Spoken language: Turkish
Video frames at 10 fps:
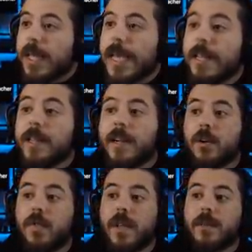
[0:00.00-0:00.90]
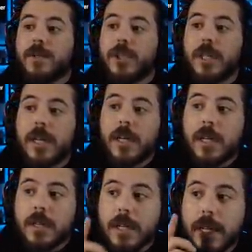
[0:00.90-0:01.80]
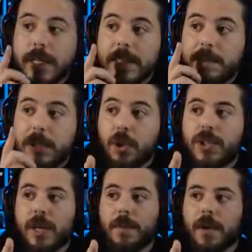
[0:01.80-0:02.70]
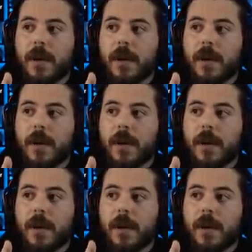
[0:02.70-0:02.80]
50 lira göndermiş. Nasıl bir ya? Gereksiz birçok şeye para